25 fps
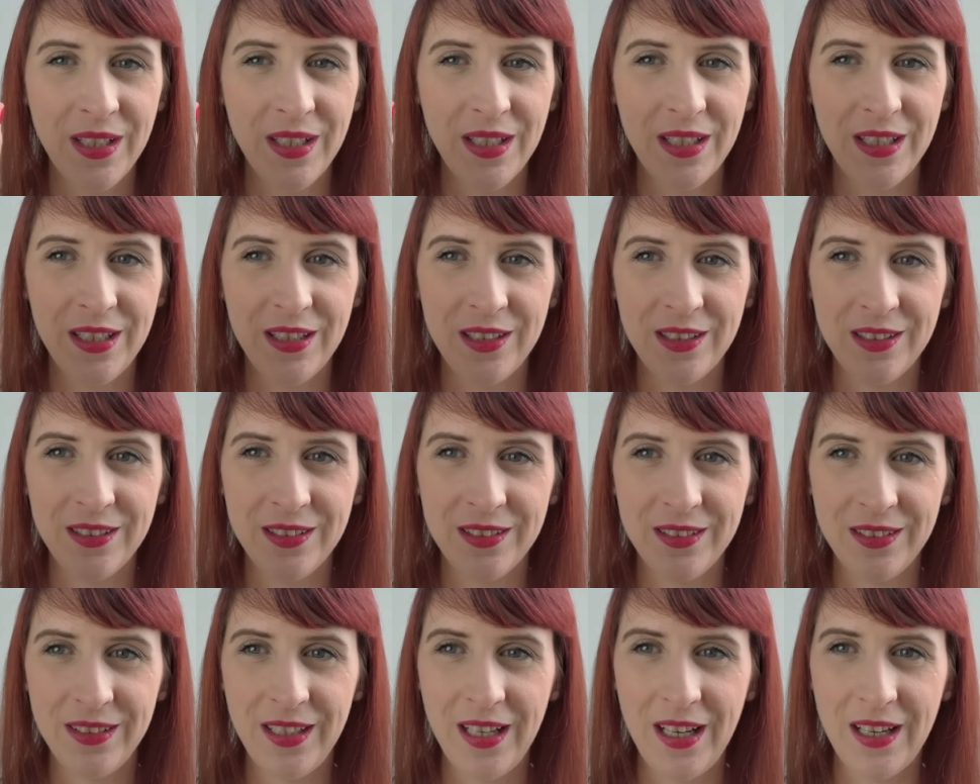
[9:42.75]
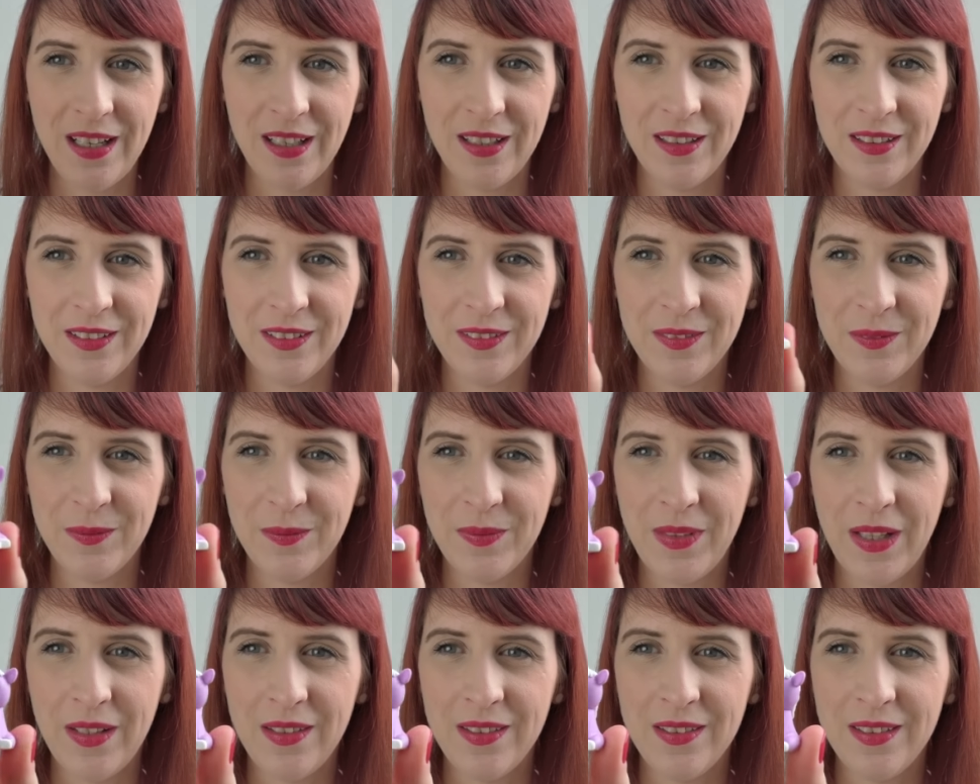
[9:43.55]
In, ja,
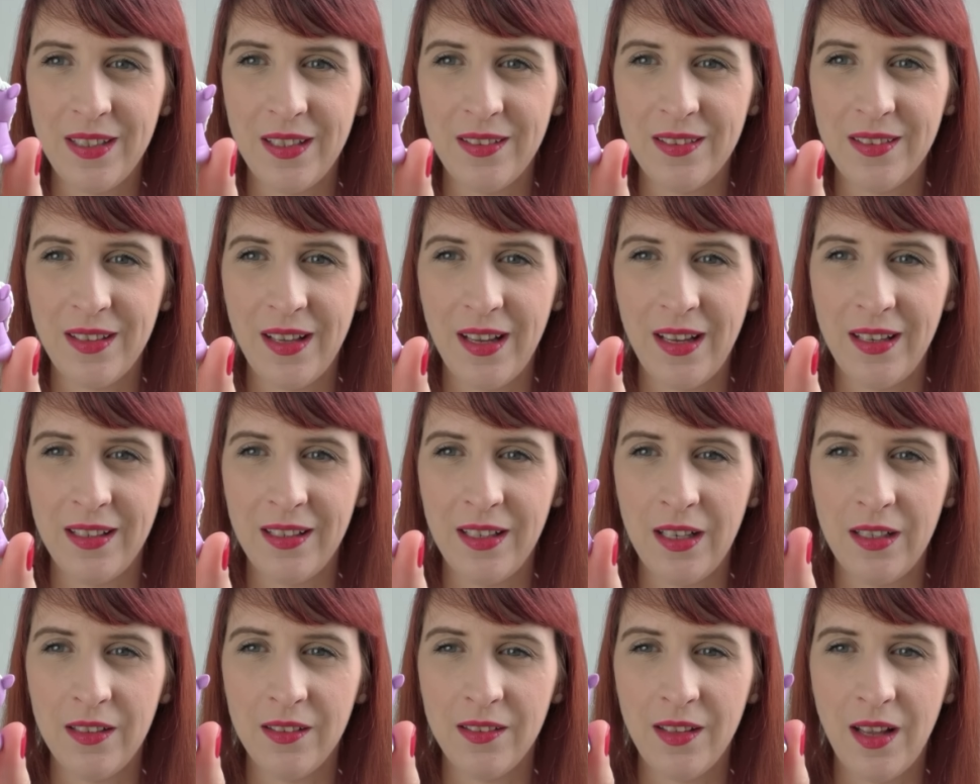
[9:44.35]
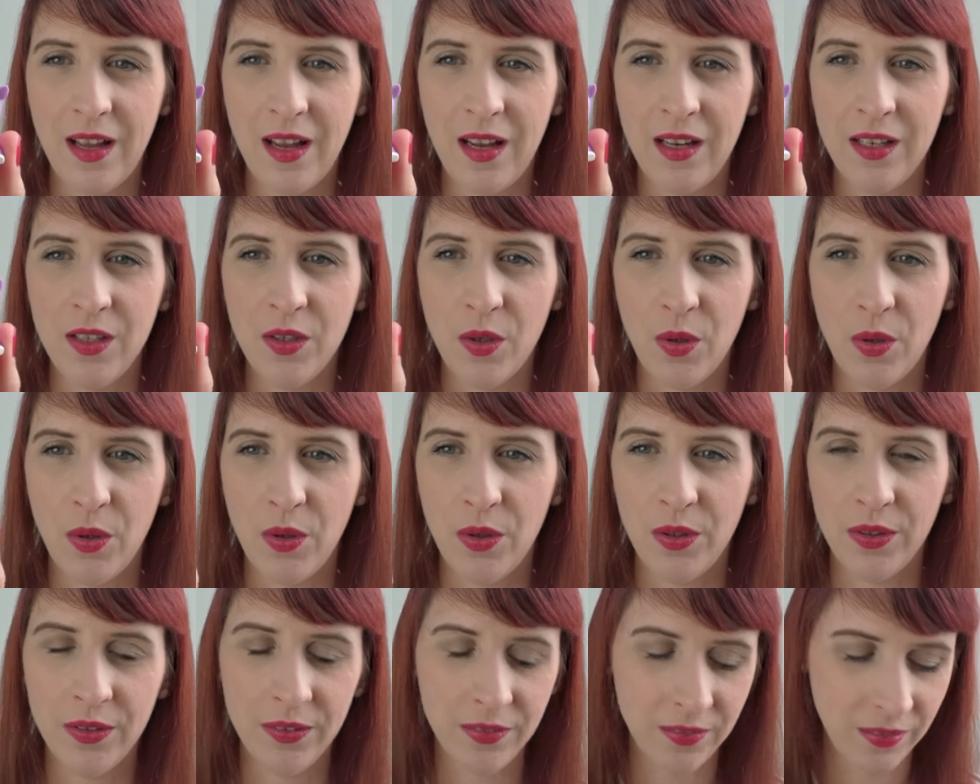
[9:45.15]
das ist jetzt ein kleines
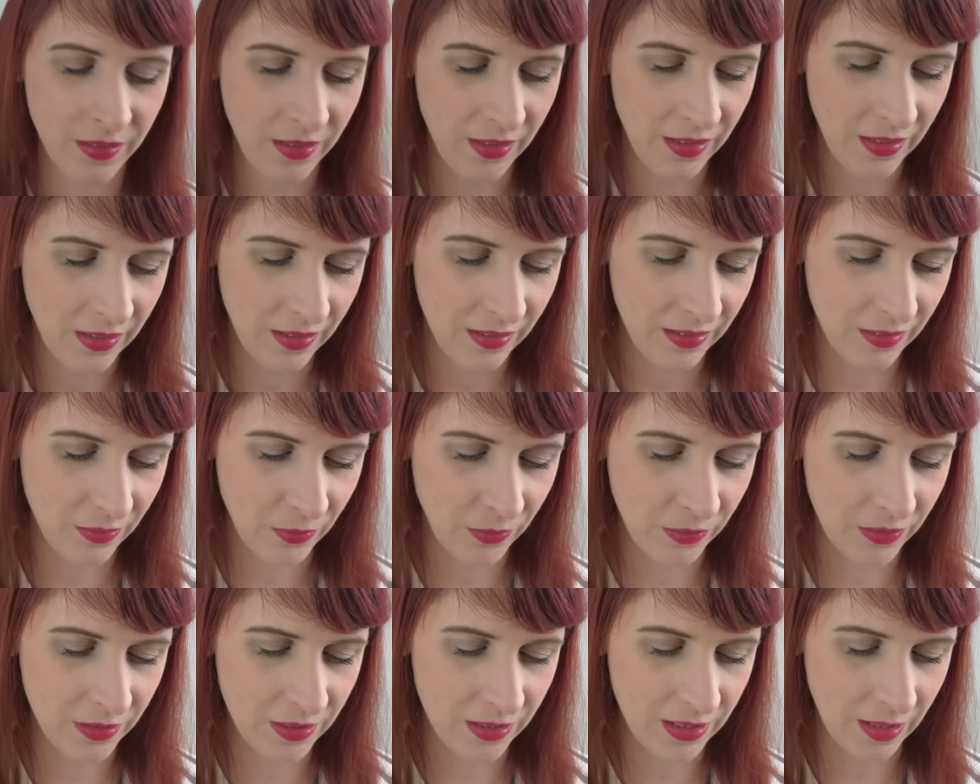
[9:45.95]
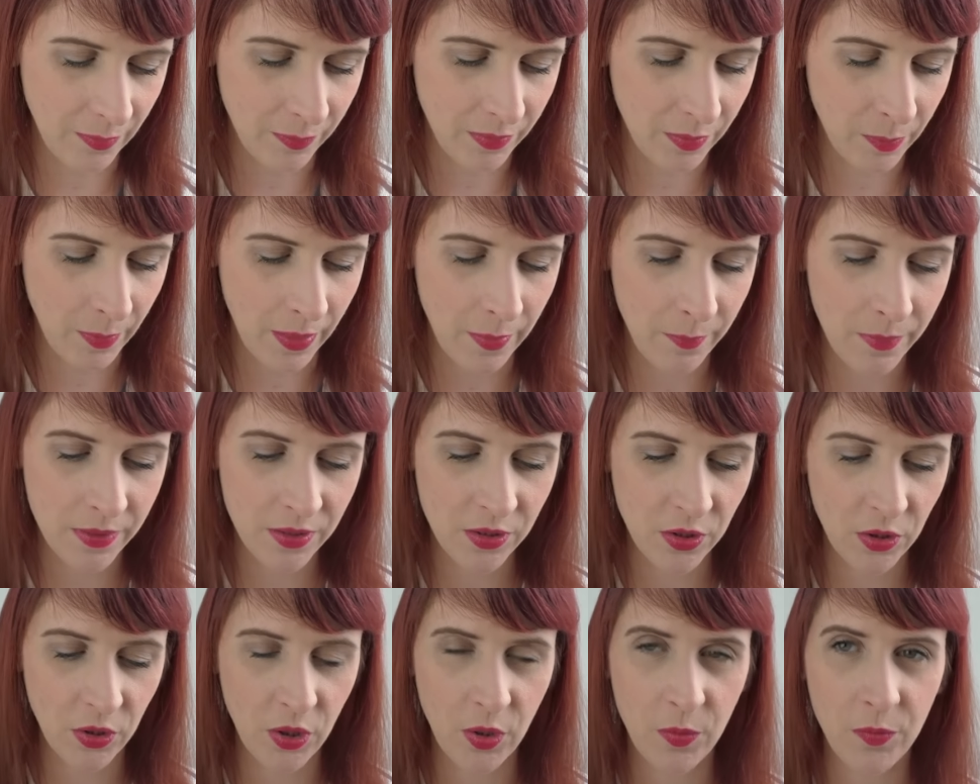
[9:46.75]
Einhorn. Und ich habe zwei
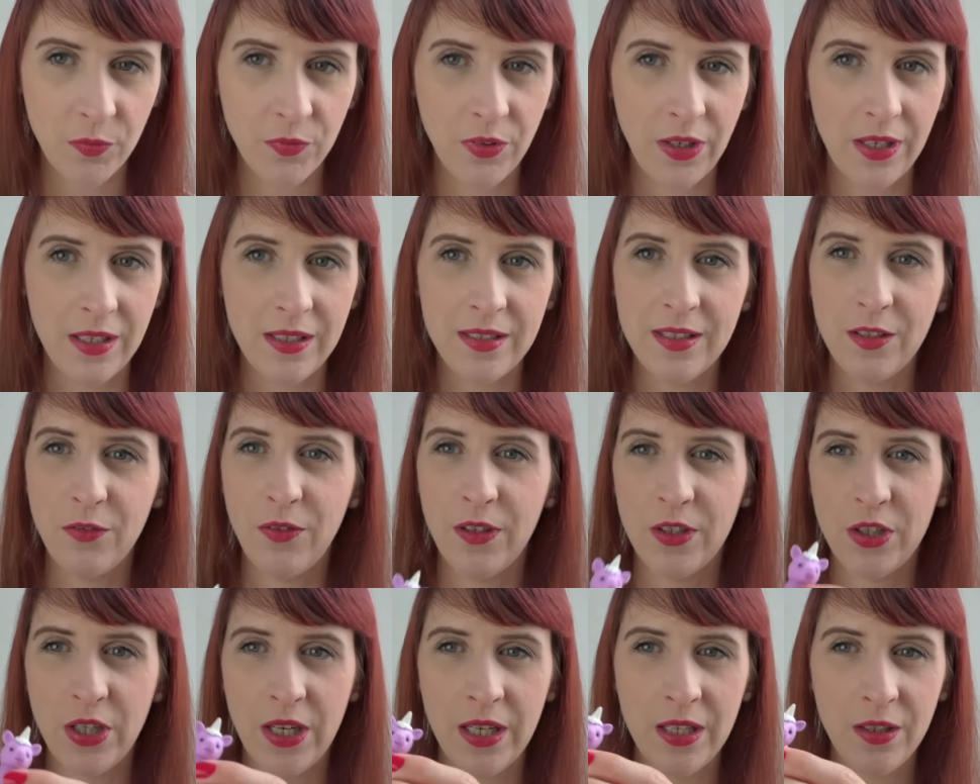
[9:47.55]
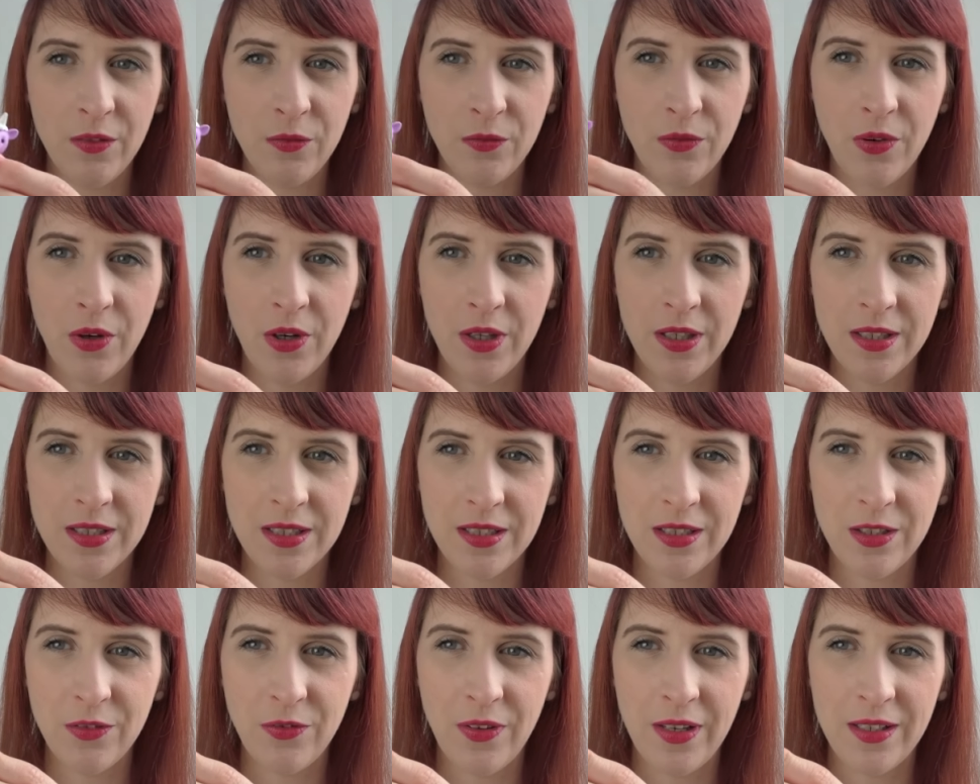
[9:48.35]
mitgenommen, weil ich sie verschenken
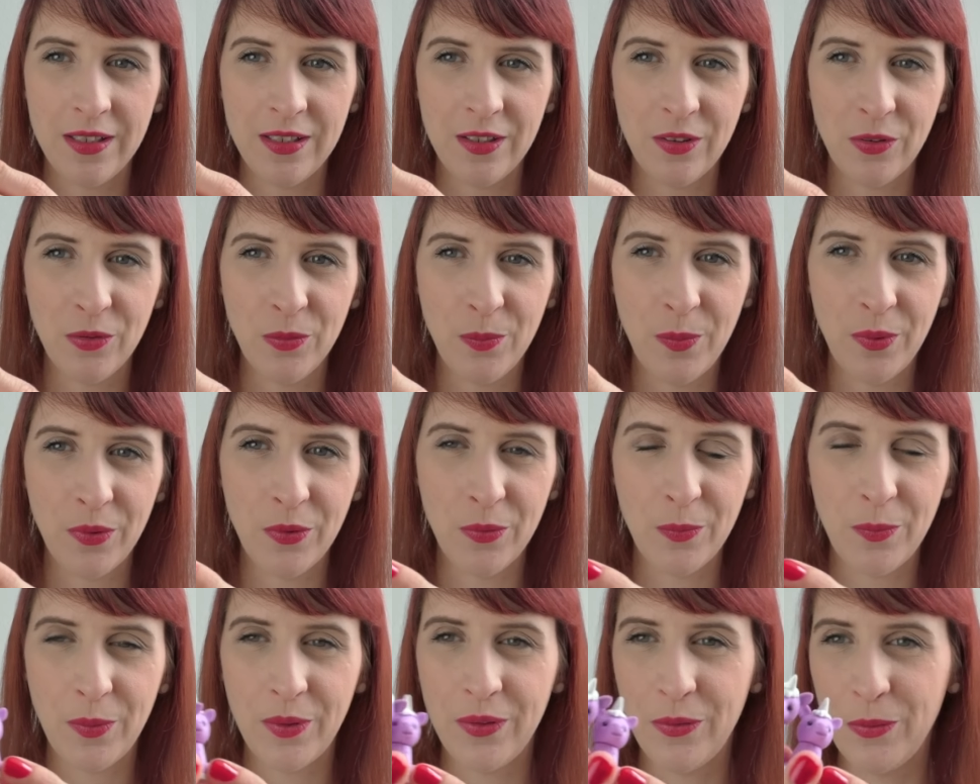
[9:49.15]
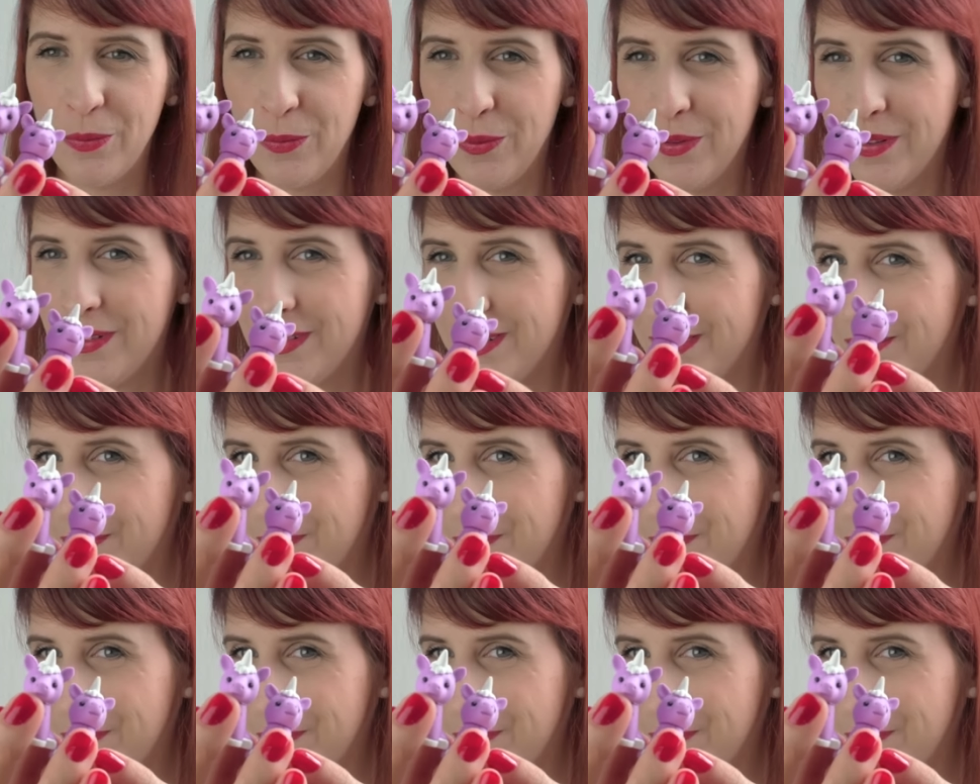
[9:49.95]
wollte. Die fand ich super, super süß.